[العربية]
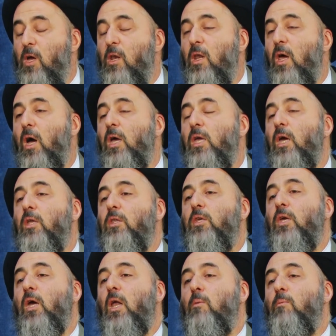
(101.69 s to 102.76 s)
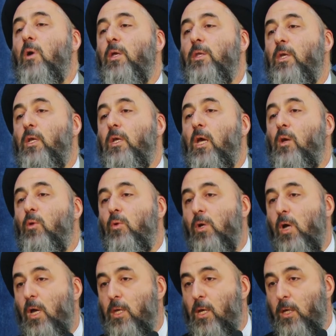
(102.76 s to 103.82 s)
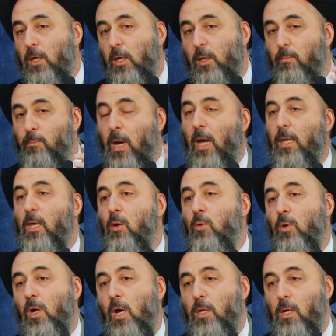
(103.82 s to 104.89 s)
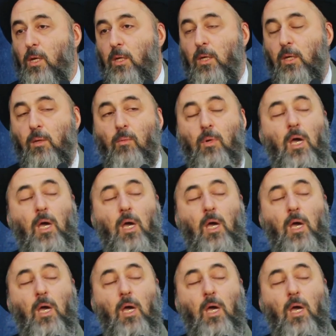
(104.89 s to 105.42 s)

لا يأتيها الباطل كالقرآن الكريم بعد القرآن الكريم